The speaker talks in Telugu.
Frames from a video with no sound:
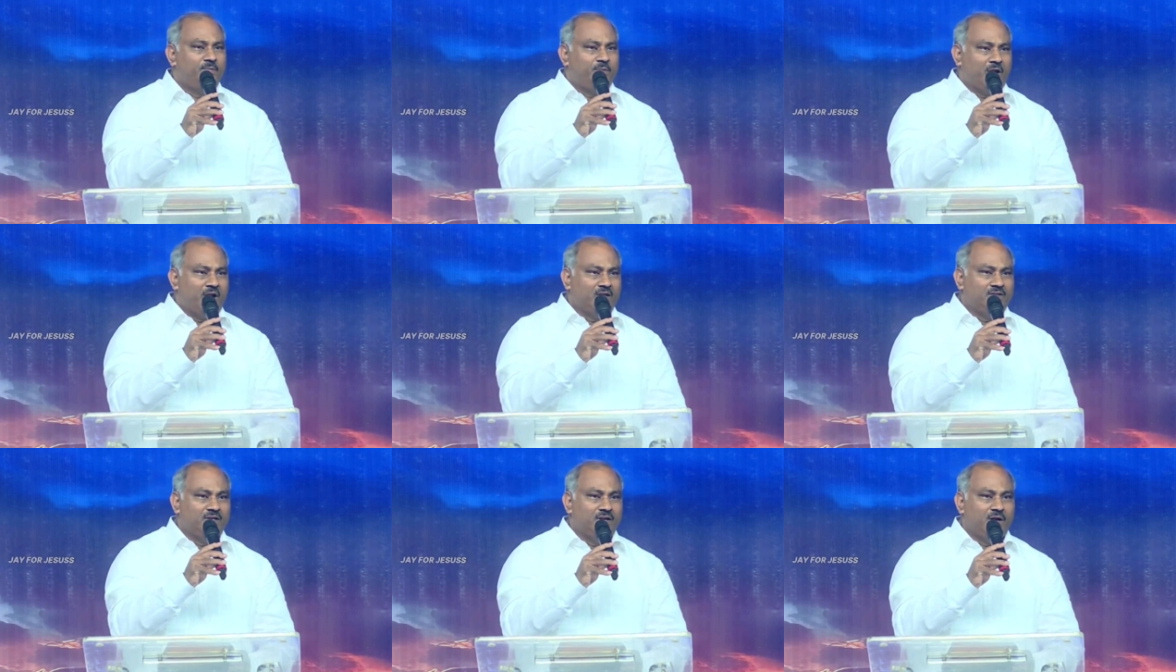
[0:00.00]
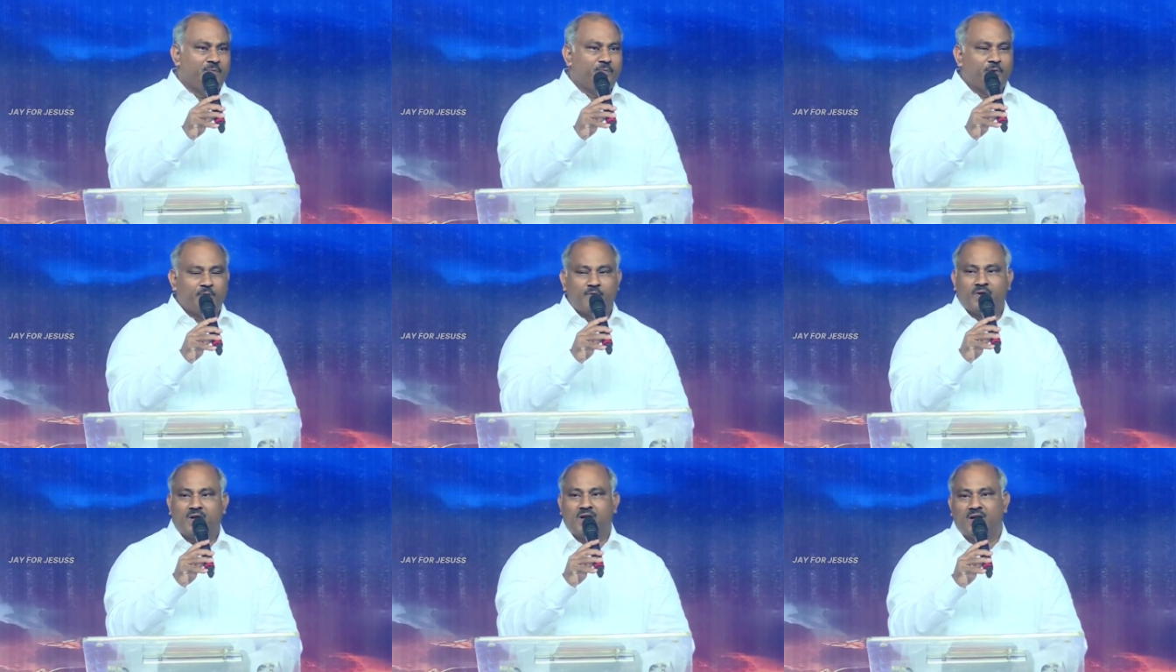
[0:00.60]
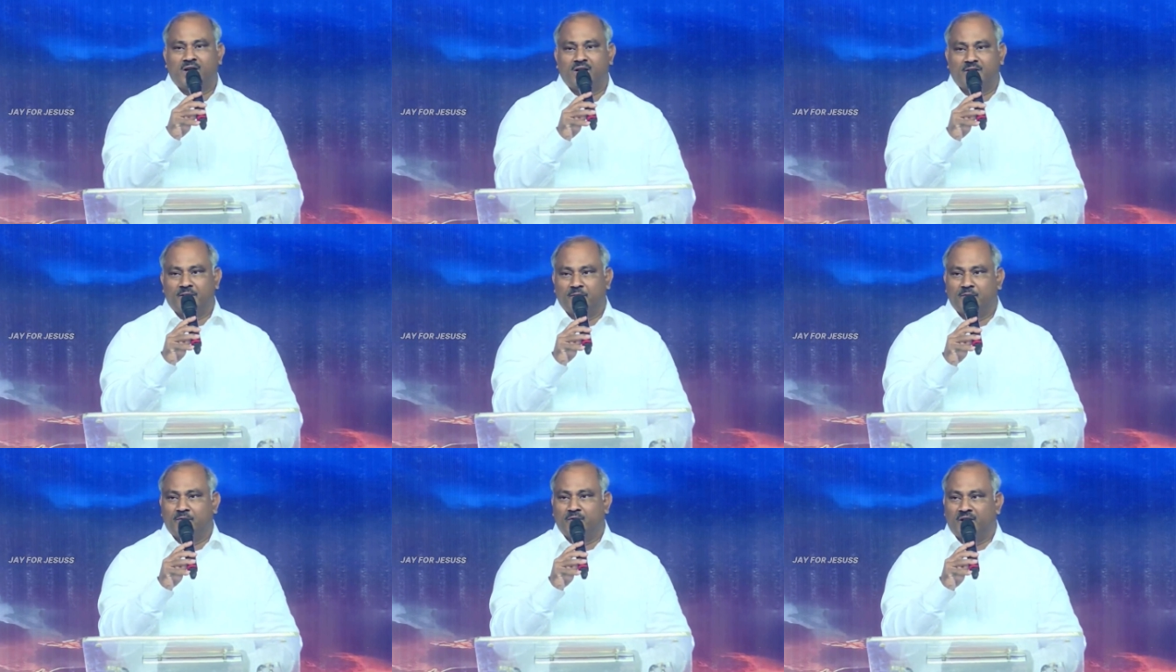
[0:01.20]
ప్రార్థనాపూర్వకంగా
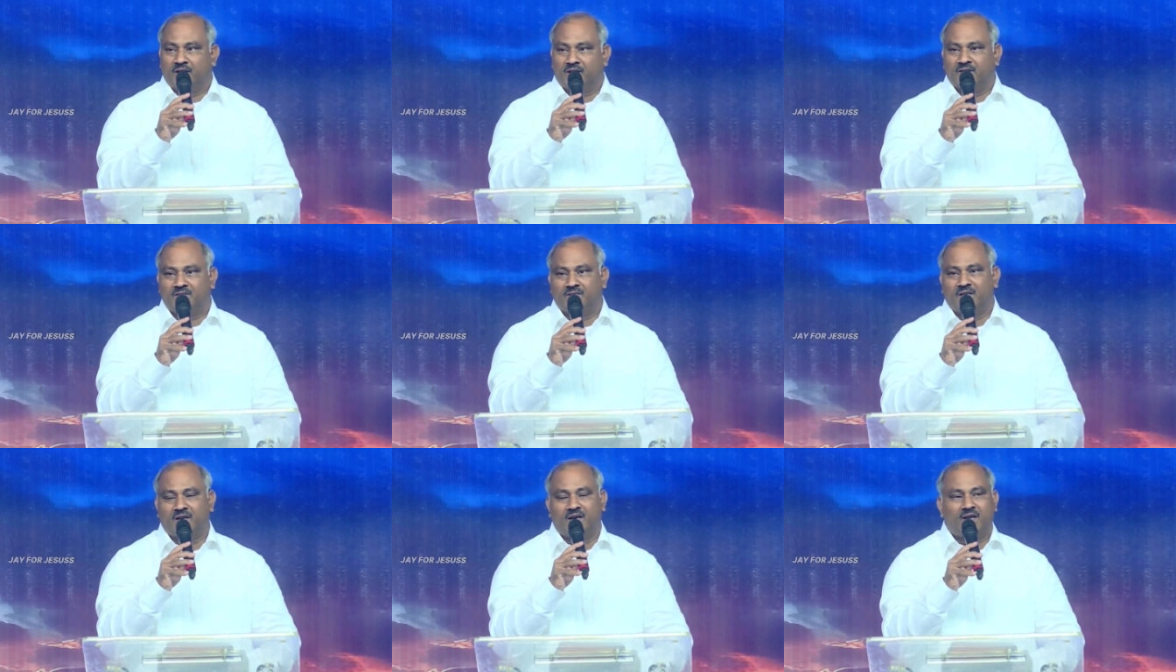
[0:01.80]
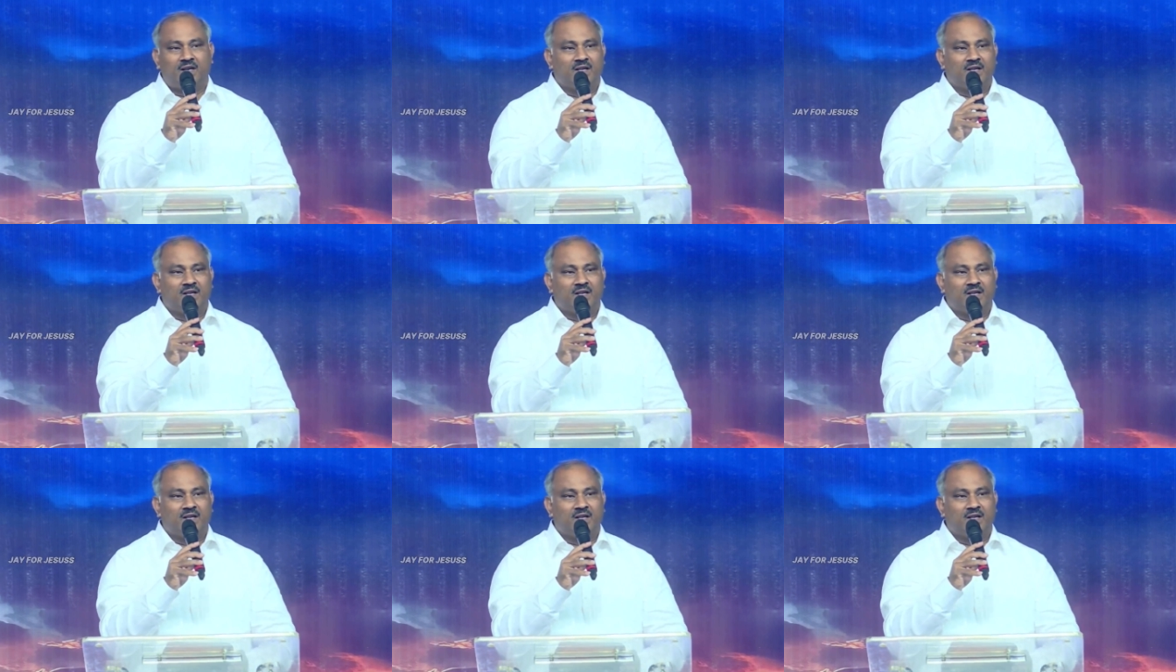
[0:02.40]
దేవుడు వారికి ఇచ్చిన